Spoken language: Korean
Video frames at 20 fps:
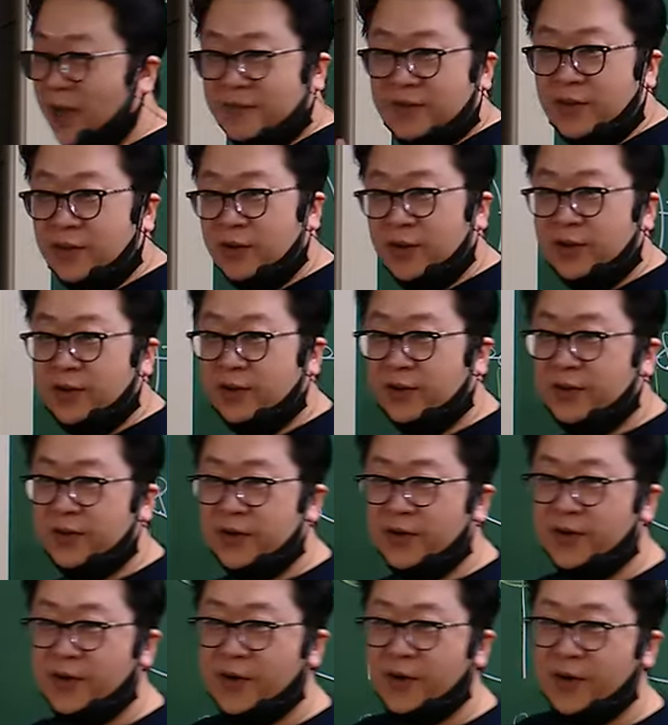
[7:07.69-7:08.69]
안 나와요.
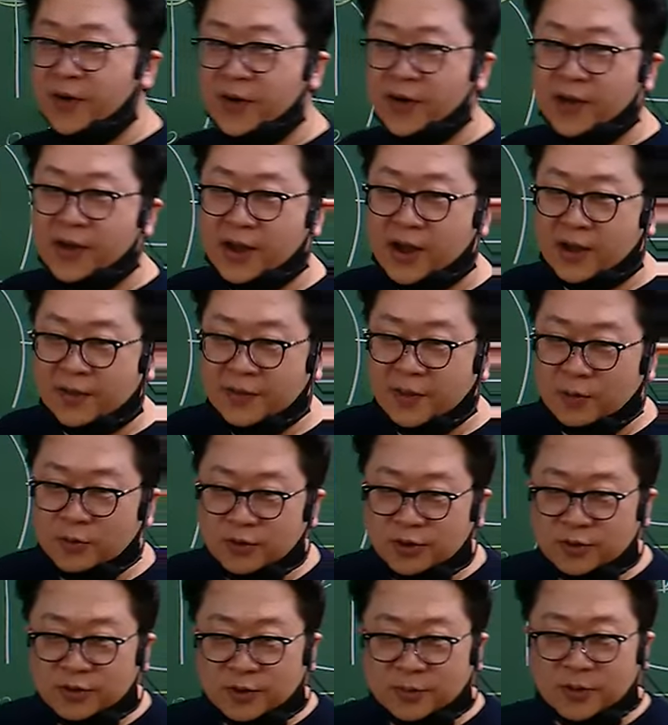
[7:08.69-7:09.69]
안
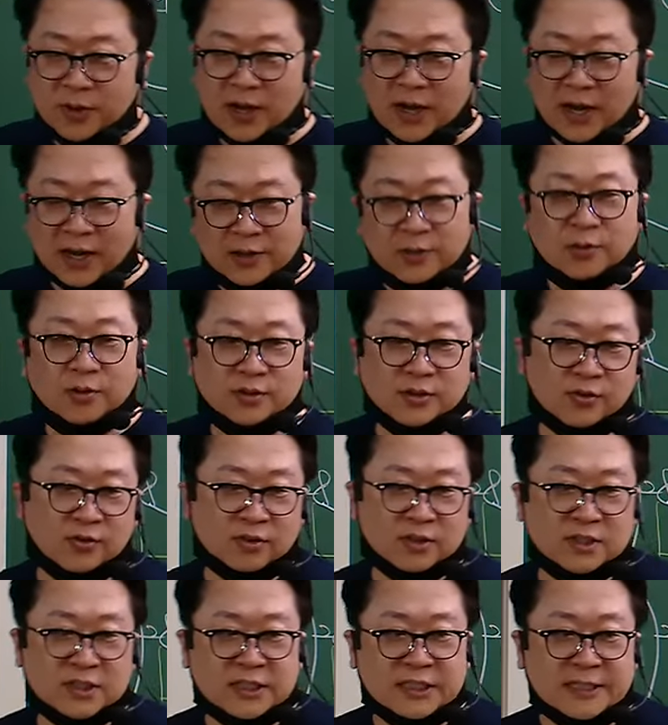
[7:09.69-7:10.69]
나오는 이유가 뭐예요? 안
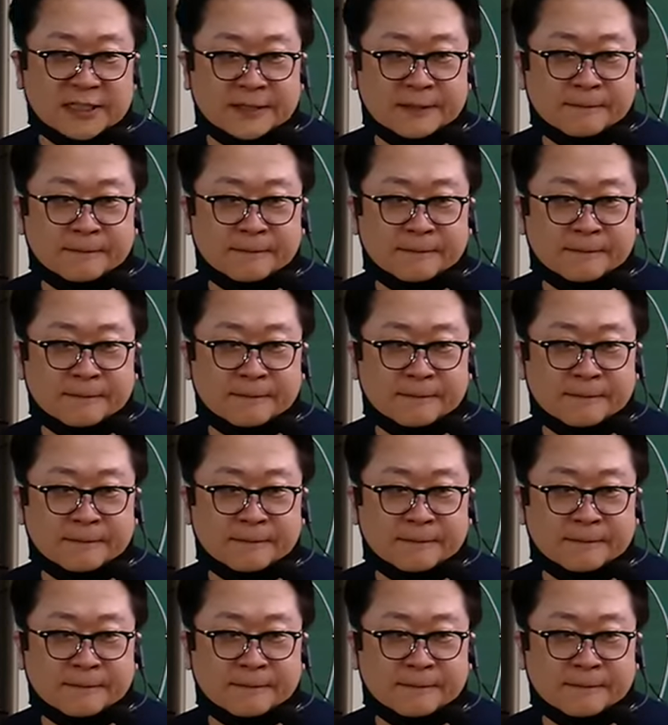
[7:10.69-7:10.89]
이루어졌거든.